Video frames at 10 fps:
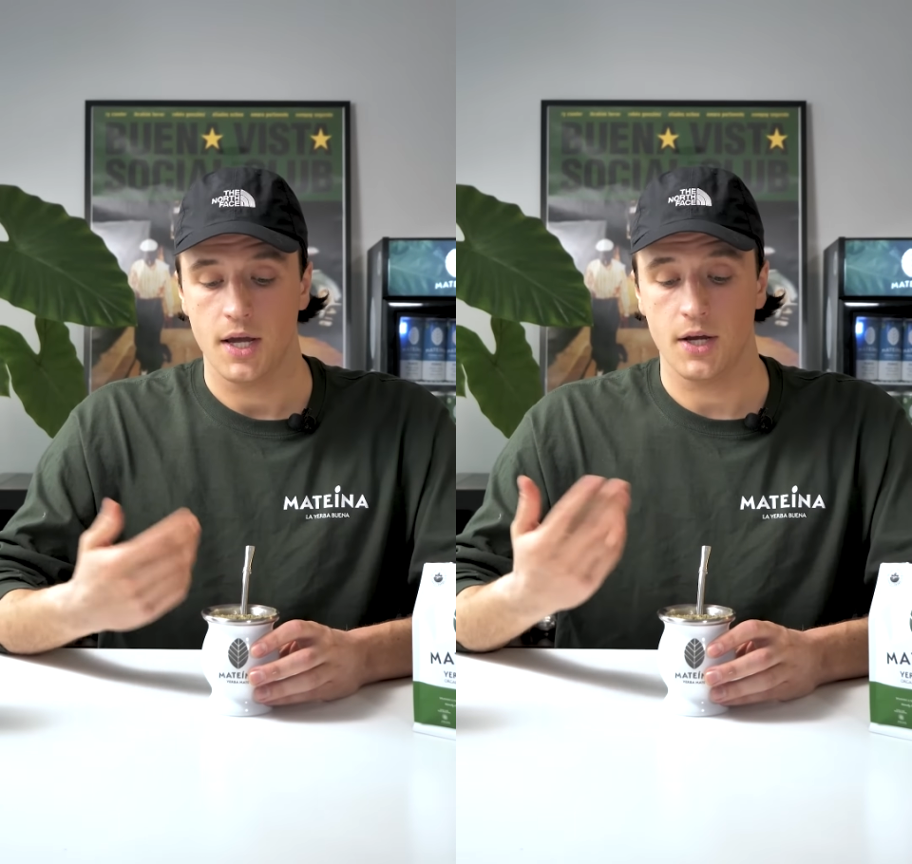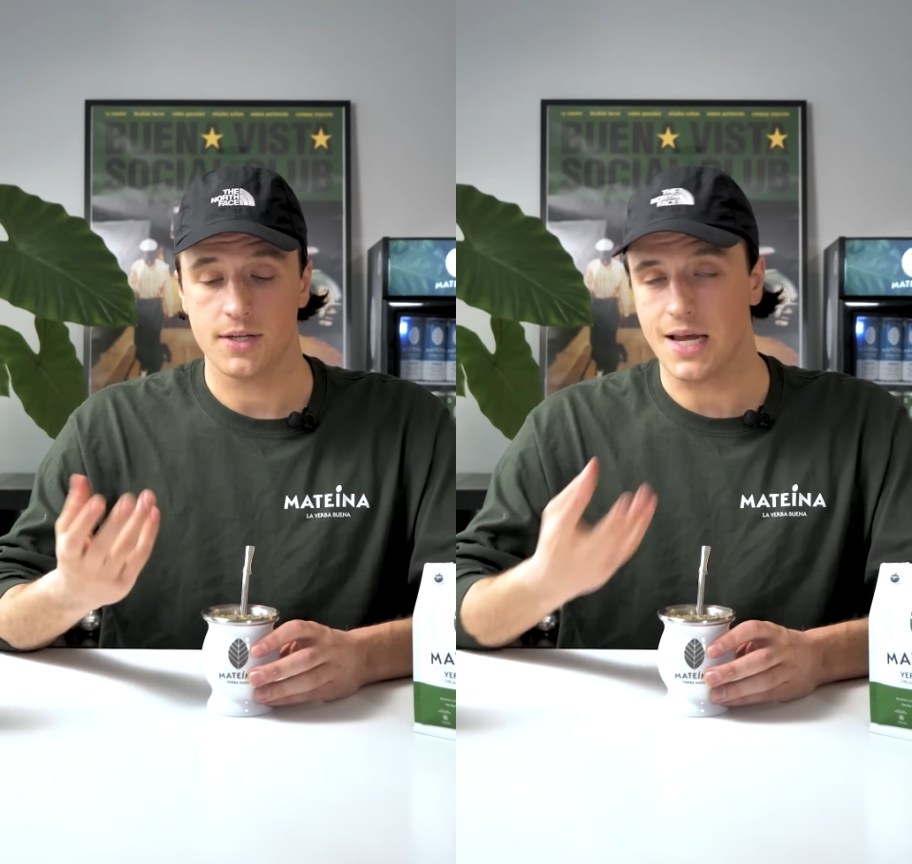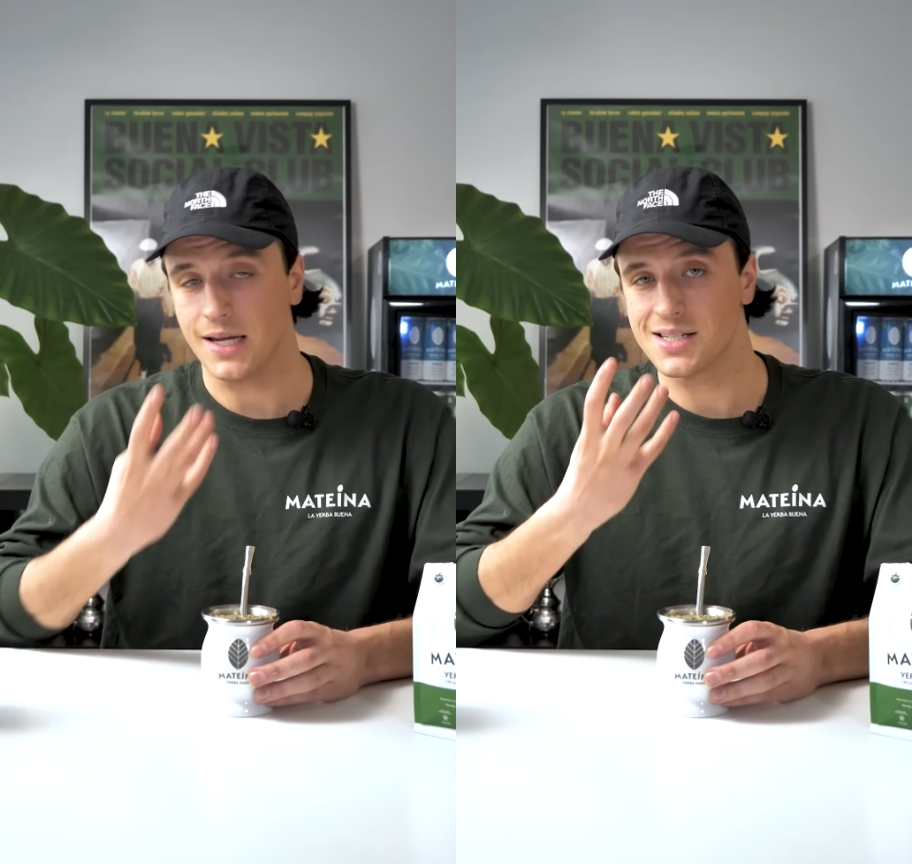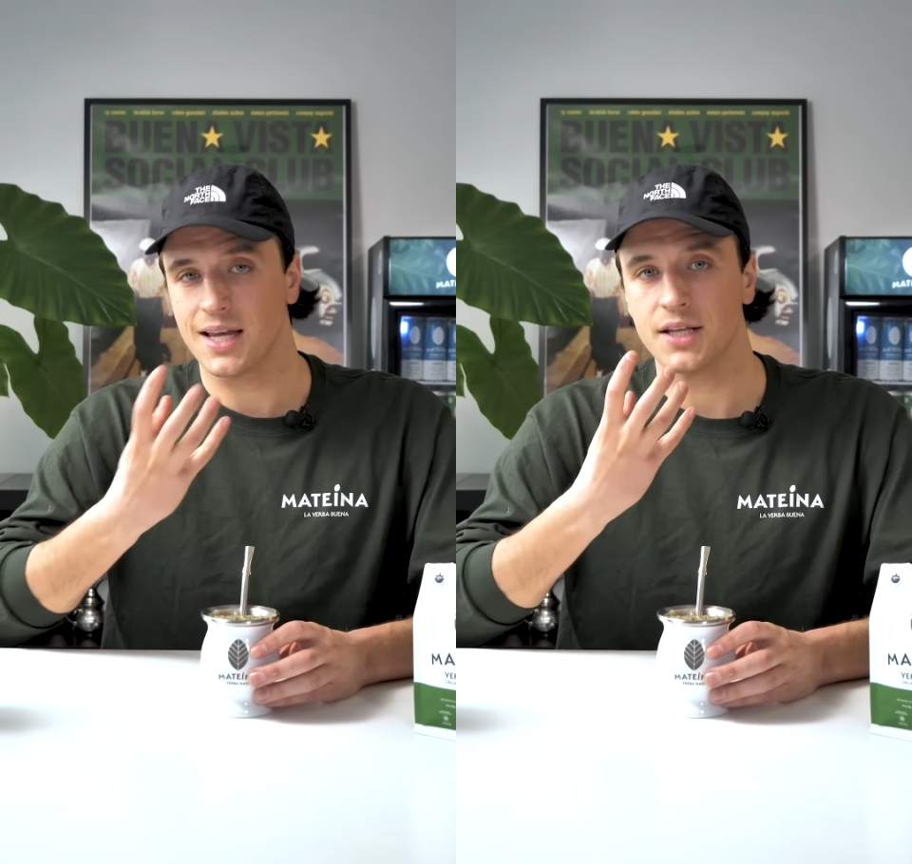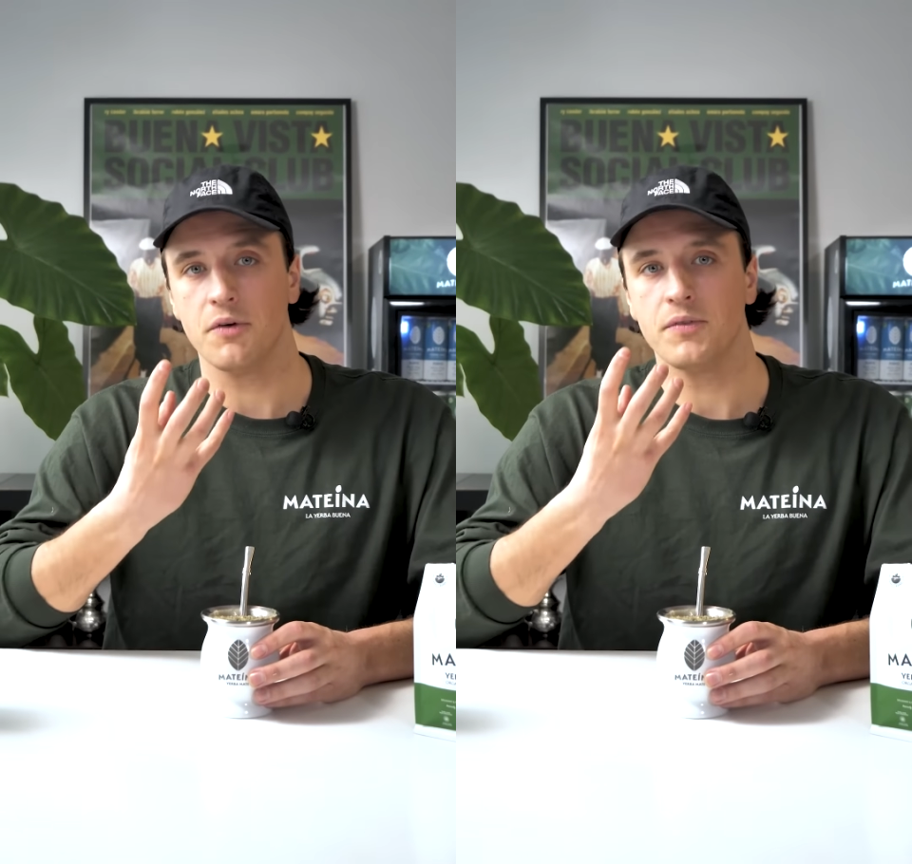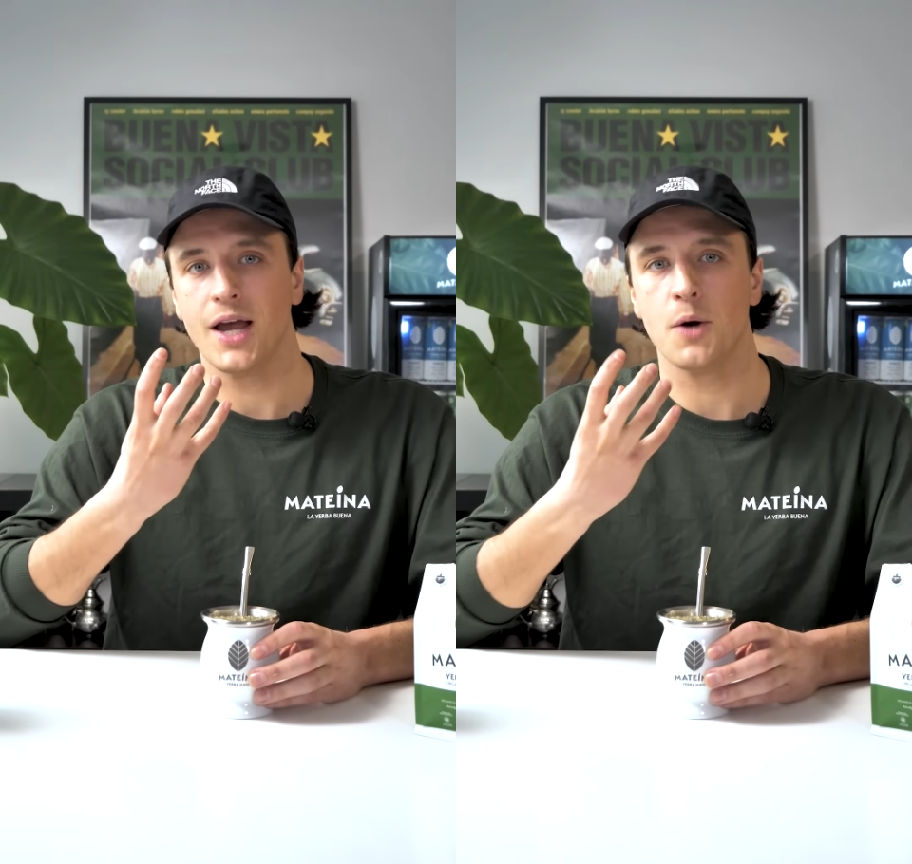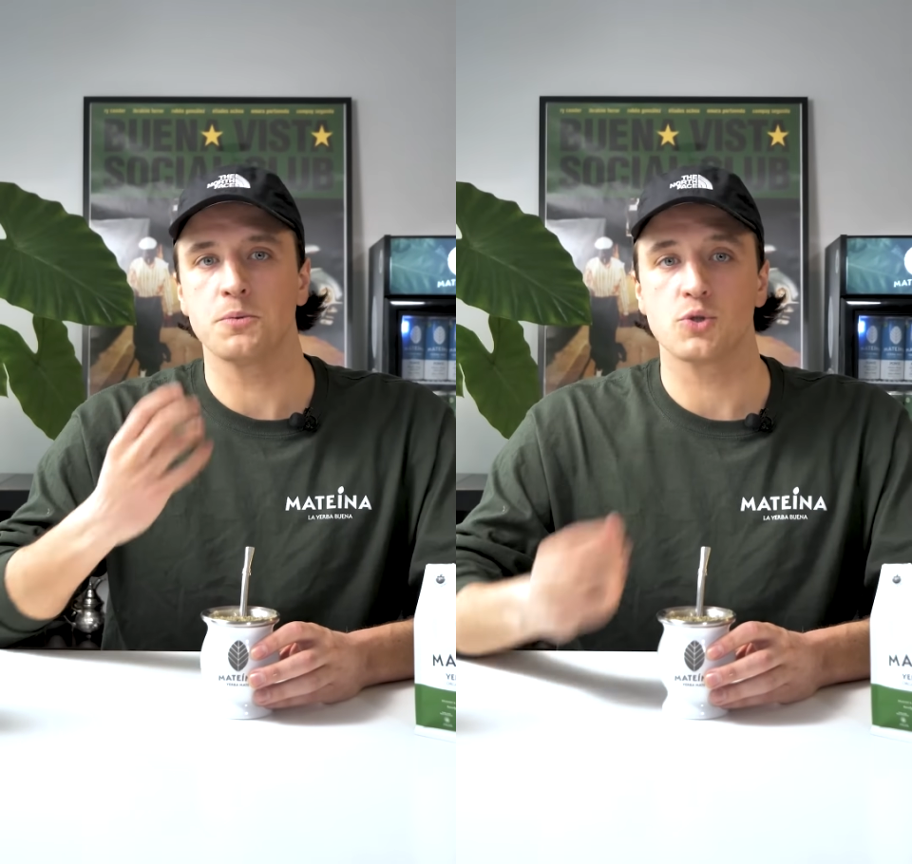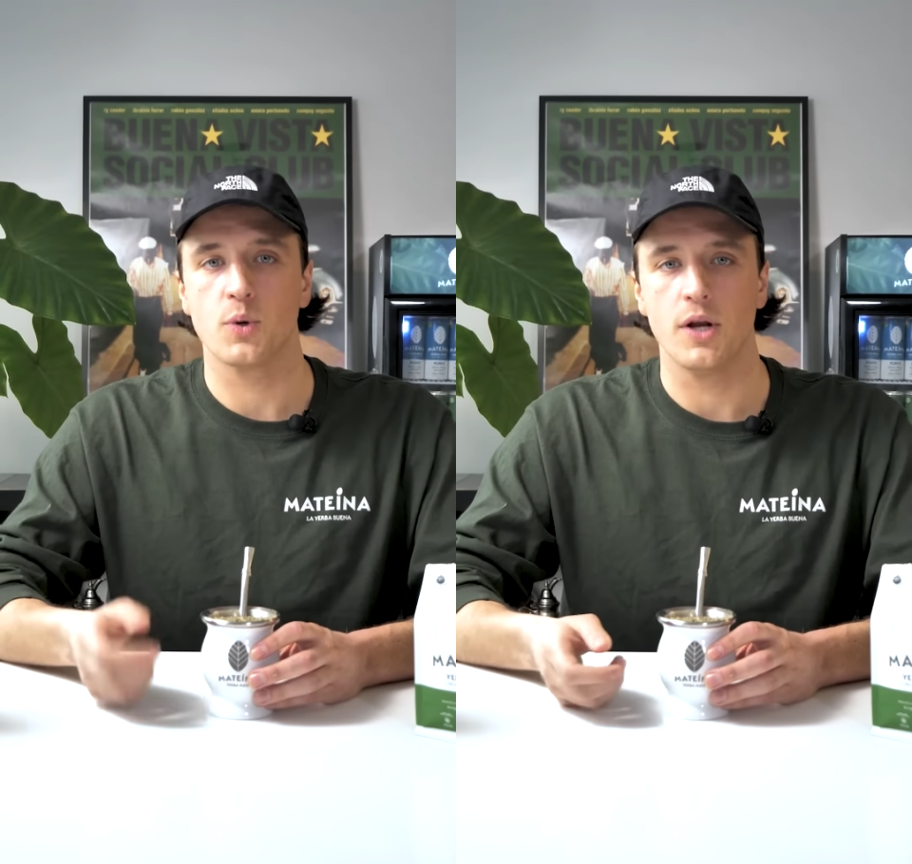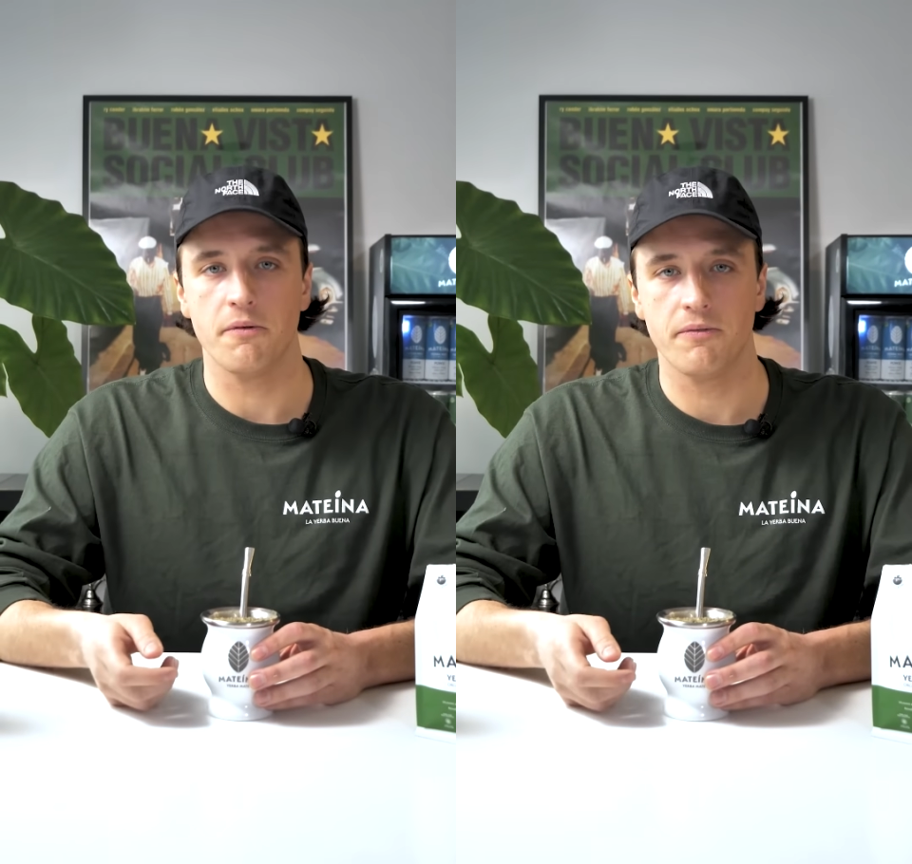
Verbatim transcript: Euh, ça risquerait de venir obstruer le